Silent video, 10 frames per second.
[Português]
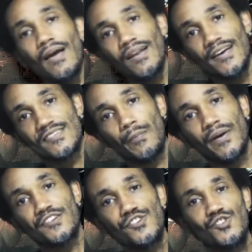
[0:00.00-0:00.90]
Beleza, a
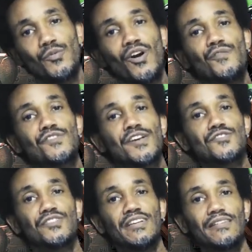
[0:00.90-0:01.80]
partir de
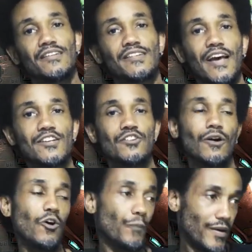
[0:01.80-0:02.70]

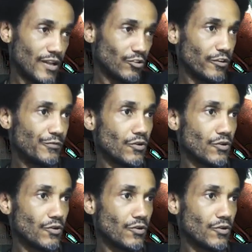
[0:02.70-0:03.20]
1987, o Predador